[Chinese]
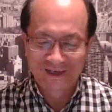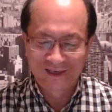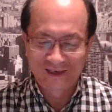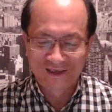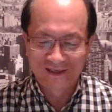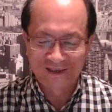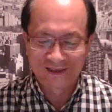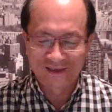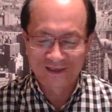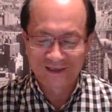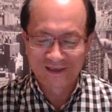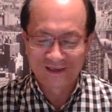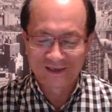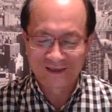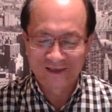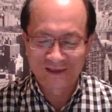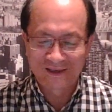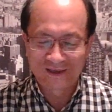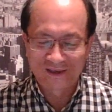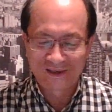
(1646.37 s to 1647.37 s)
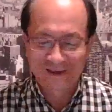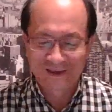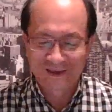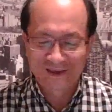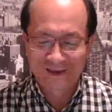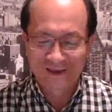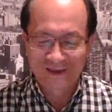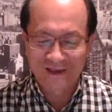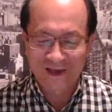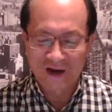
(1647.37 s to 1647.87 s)
这个
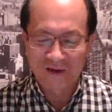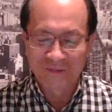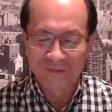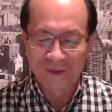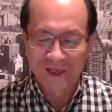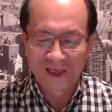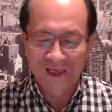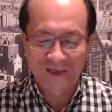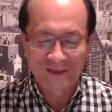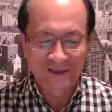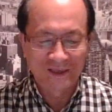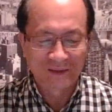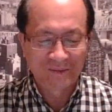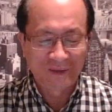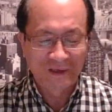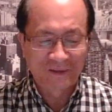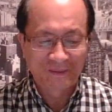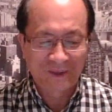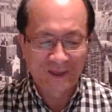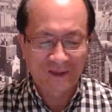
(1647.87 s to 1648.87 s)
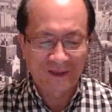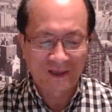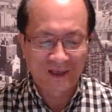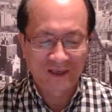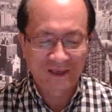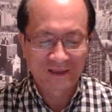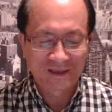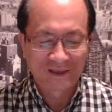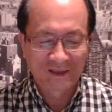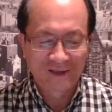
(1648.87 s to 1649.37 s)
党媒和人民日报啊
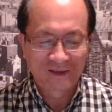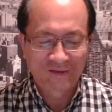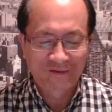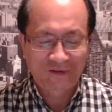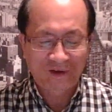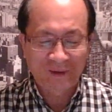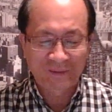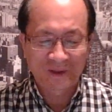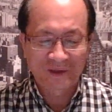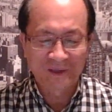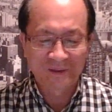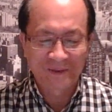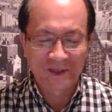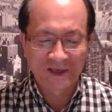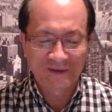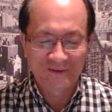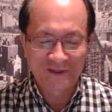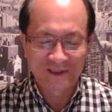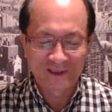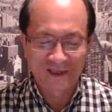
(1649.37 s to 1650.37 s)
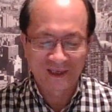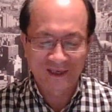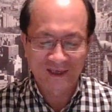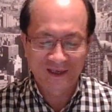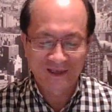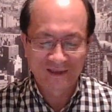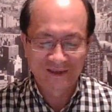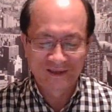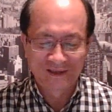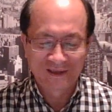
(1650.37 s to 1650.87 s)
发表了一篇文章
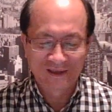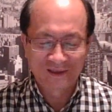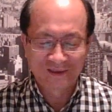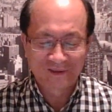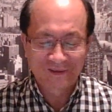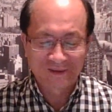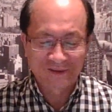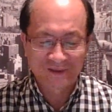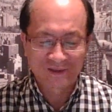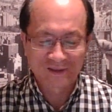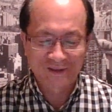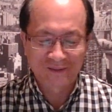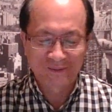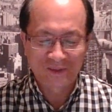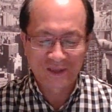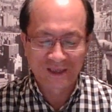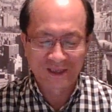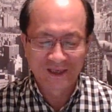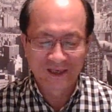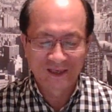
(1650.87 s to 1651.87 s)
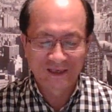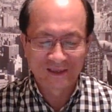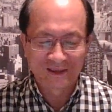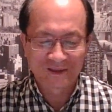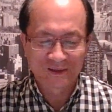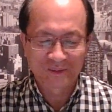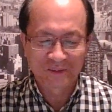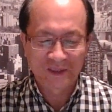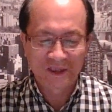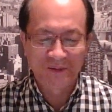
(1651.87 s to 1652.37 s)
啊，就是猛烈的
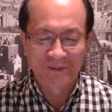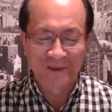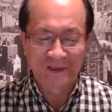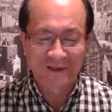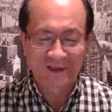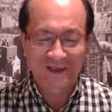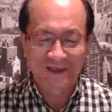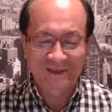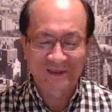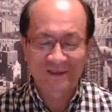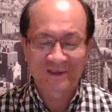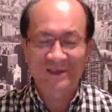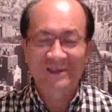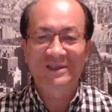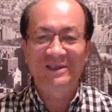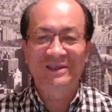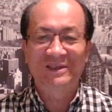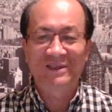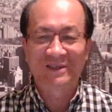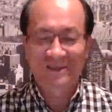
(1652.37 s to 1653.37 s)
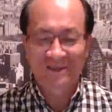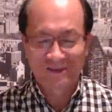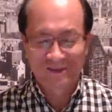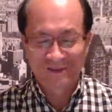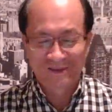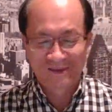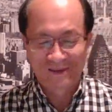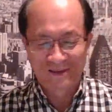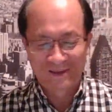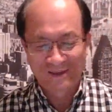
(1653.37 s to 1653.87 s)
就批评了这件事情。
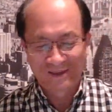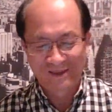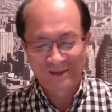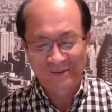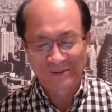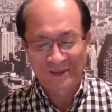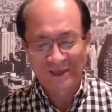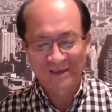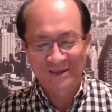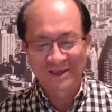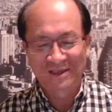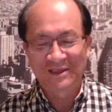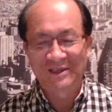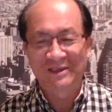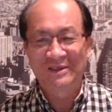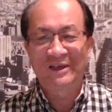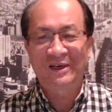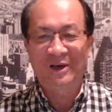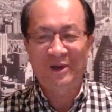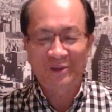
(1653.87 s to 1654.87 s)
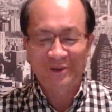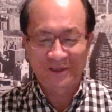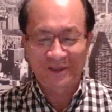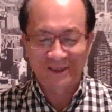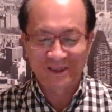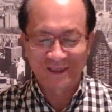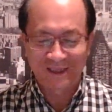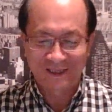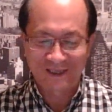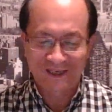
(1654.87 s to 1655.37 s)
那么当然这是件好事
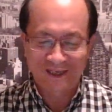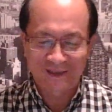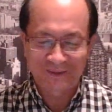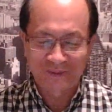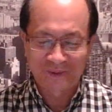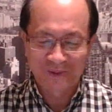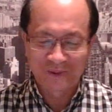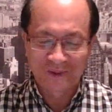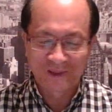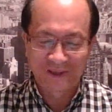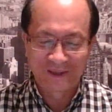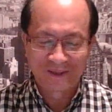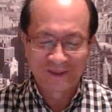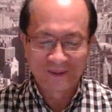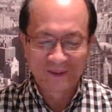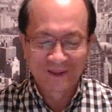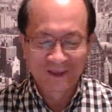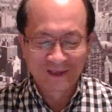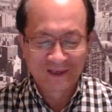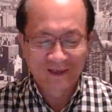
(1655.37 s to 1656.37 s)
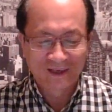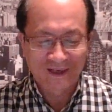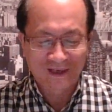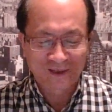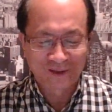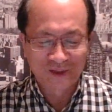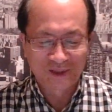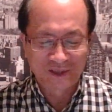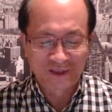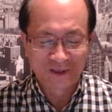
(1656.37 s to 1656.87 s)
情哈，不过感
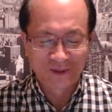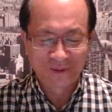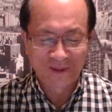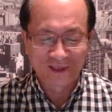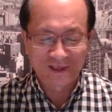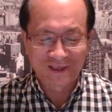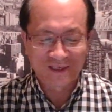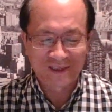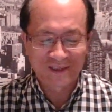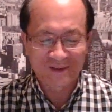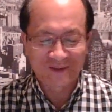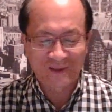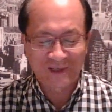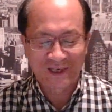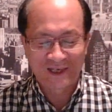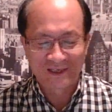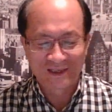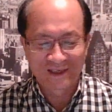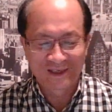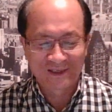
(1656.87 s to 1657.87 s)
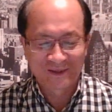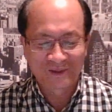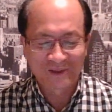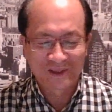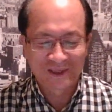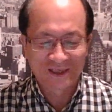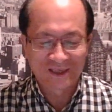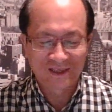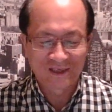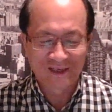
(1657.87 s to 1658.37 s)
到奇怪的是啊，就是
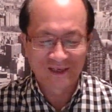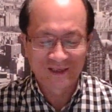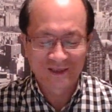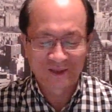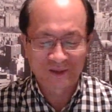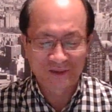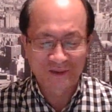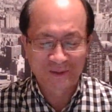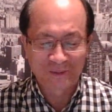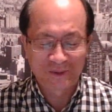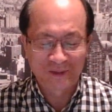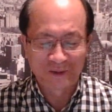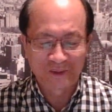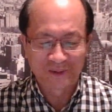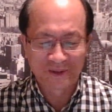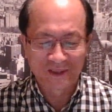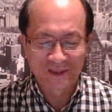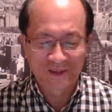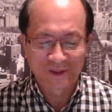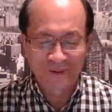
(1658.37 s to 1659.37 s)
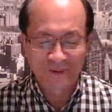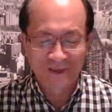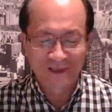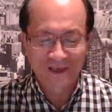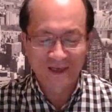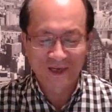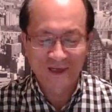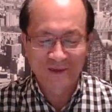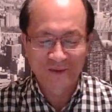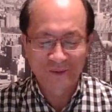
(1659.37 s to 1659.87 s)
这个消息披露之后，
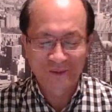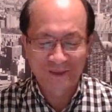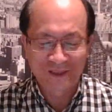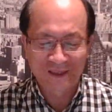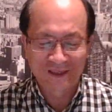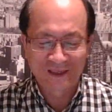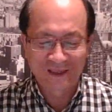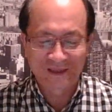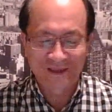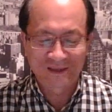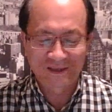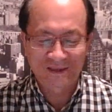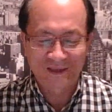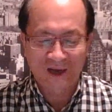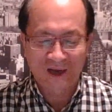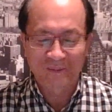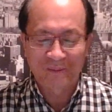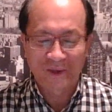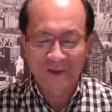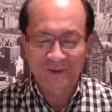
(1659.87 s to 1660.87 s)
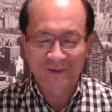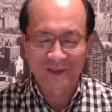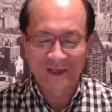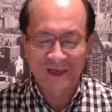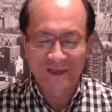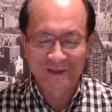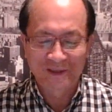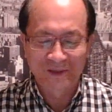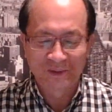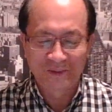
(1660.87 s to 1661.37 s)
甘肃省的党报
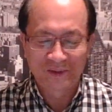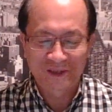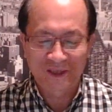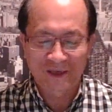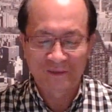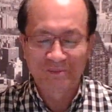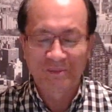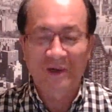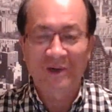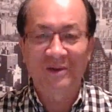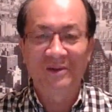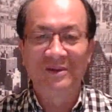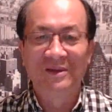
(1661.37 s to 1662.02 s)
兰州晨报